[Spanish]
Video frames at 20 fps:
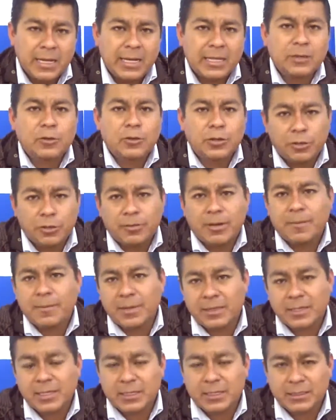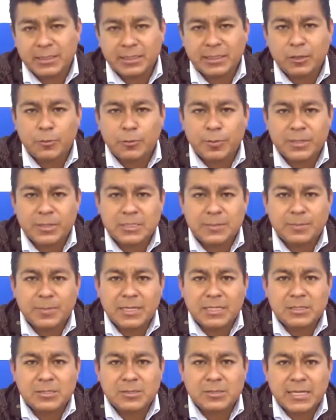en donde obviamente el atractivo
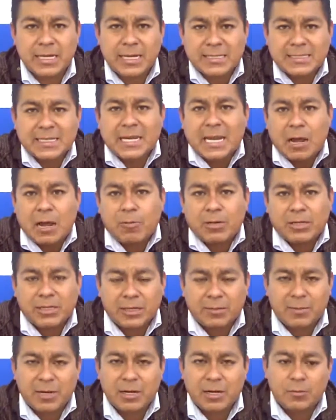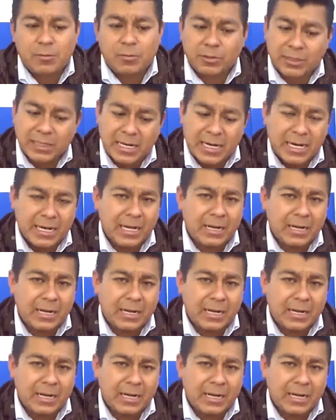principal es el agua termal como tal.